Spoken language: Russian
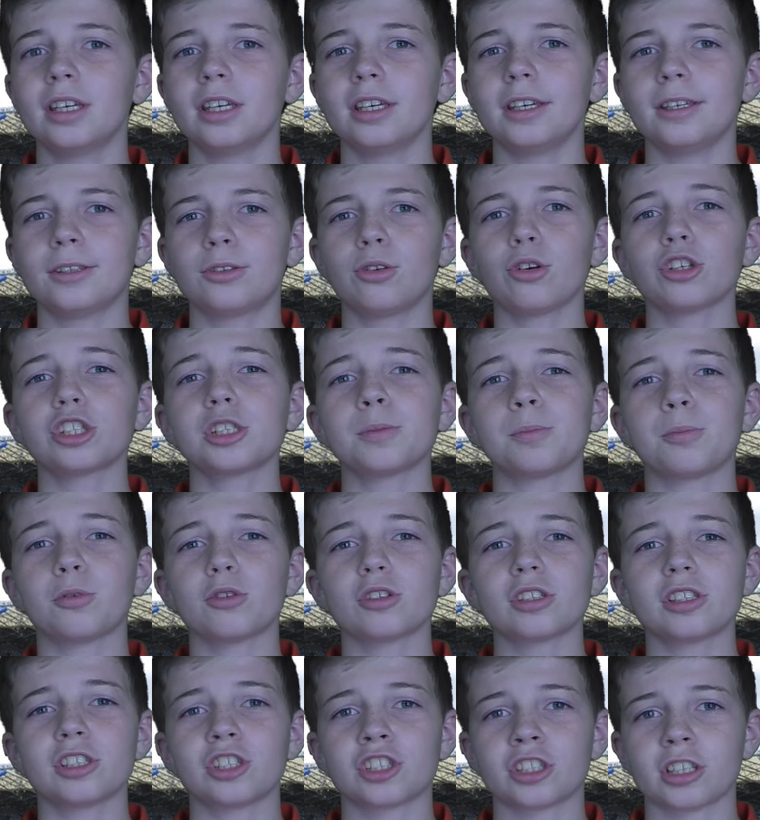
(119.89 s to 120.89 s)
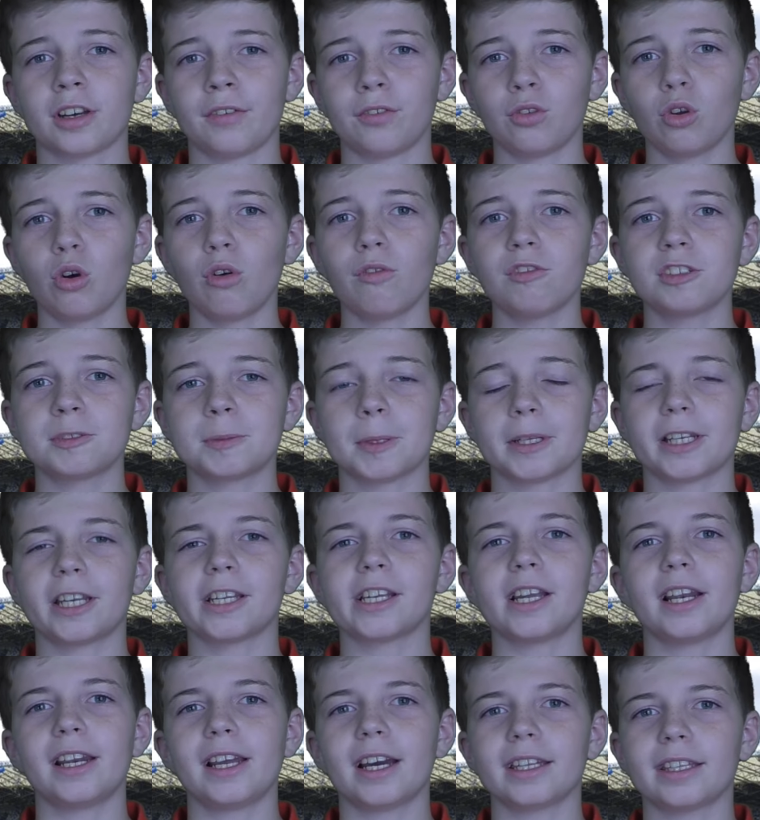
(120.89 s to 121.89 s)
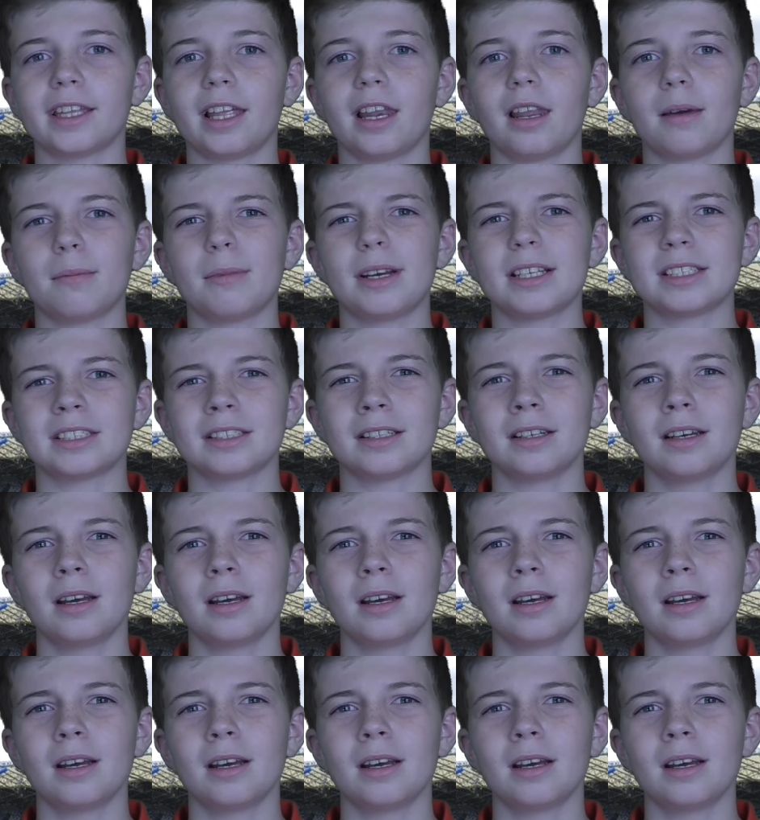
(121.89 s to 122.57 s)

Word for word: и тоже после штрафного в исполнении Лионеля Месси